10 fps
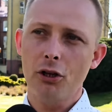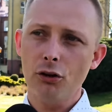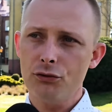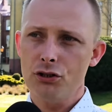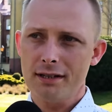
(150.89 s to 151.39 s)

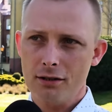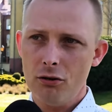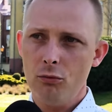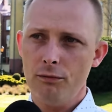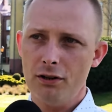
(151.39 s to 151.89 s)
Kierownicy
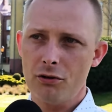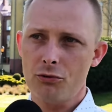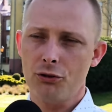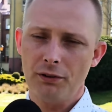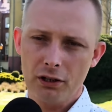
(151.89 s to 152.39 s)
są,
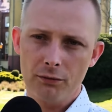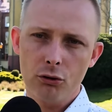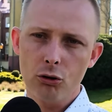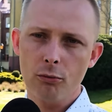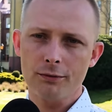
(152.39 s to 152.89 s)
uważam, że świetnie
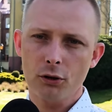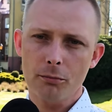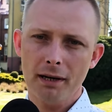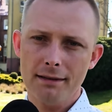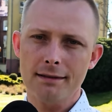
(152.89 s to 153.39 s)
wykonują
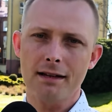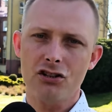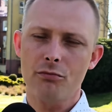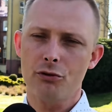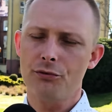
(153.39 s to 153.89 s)
swoją pracę, z
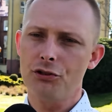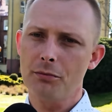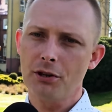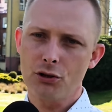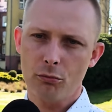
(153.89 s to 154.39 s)
każdym
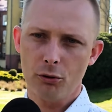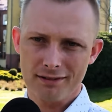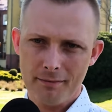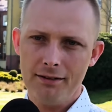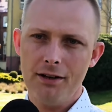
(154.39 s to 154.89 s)
oczywiście będę chciał
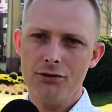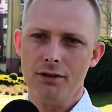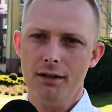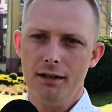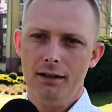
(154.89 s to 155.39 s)

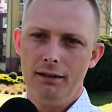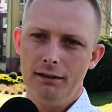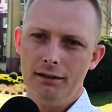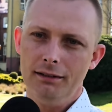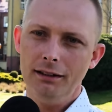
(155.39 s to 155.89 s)
porozmawiać,
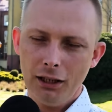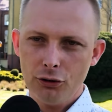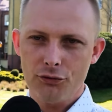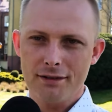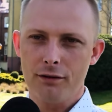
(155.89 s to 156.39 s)
e, a
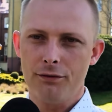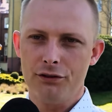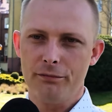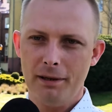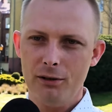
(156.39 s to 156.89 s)
to wszystko
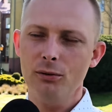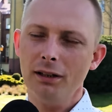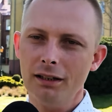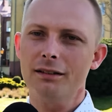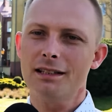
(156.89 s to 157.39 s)
wyjdzie w praniu,
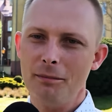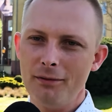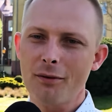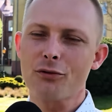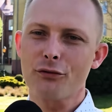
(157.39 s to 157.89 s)
ale
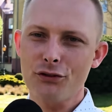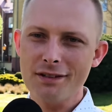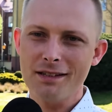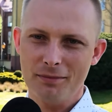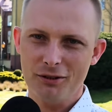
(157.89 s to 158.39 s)
zapewniam, że
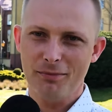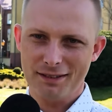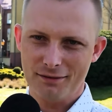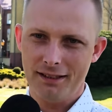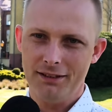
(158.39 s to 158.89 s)
wszyscy będą
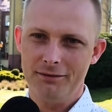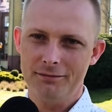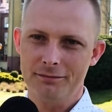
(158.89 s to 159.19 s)
pracowali.